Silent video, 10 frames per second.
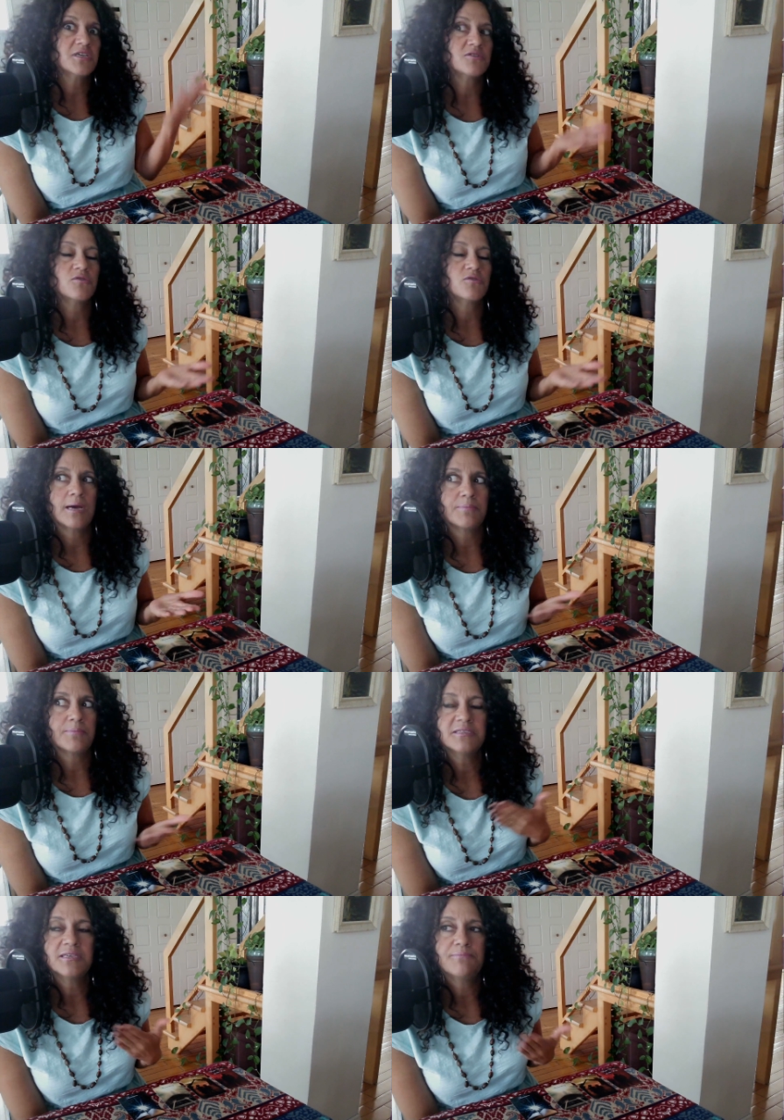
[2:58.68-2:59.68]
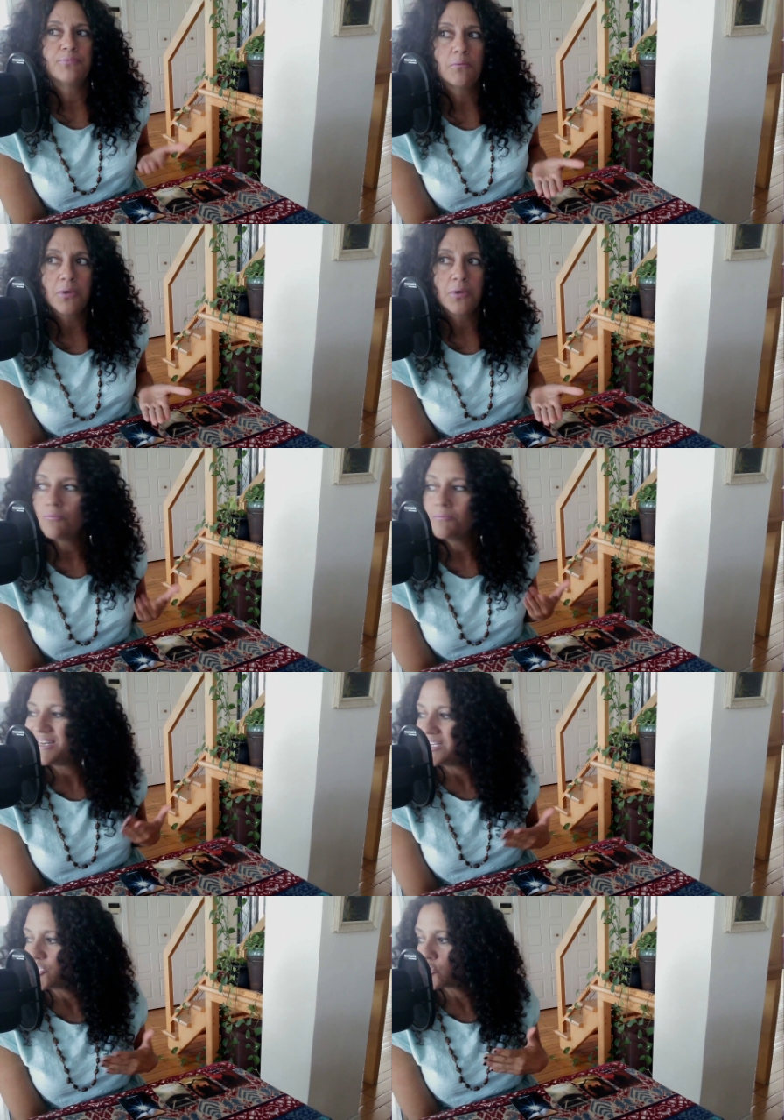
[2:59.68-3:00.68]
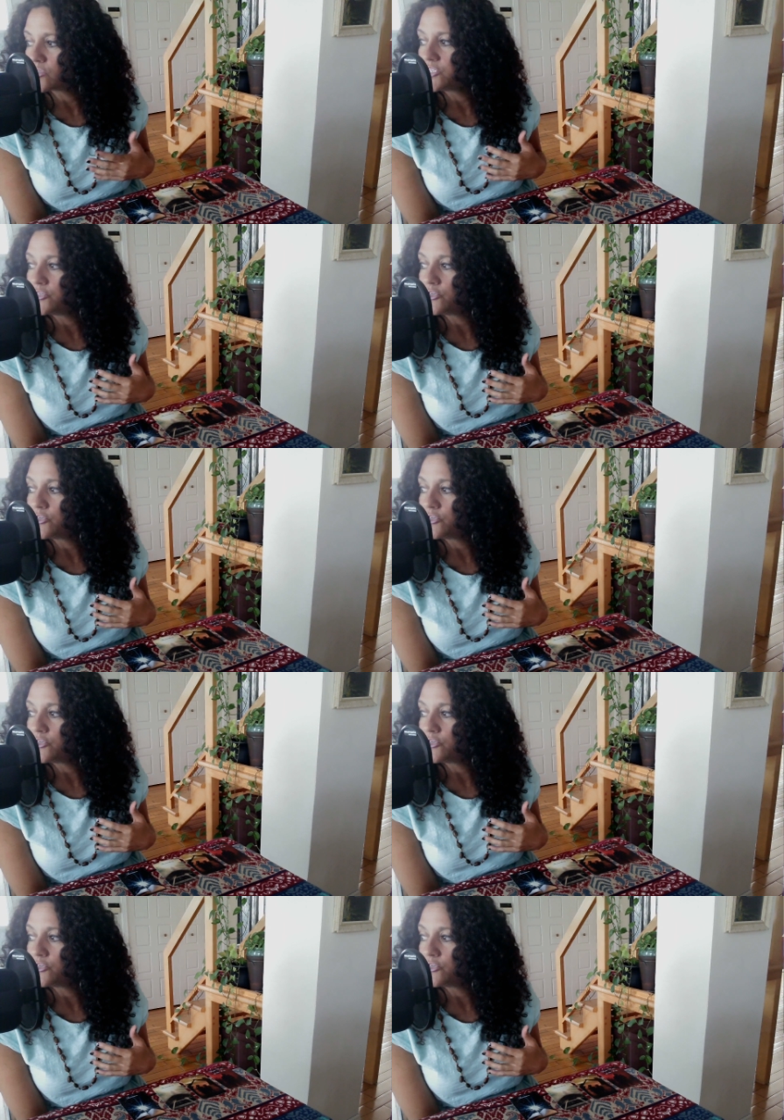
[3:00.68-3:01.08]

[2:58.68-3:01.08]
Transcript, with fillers: ce qu'on a appris, c'est pas bon, mais les choses qui ne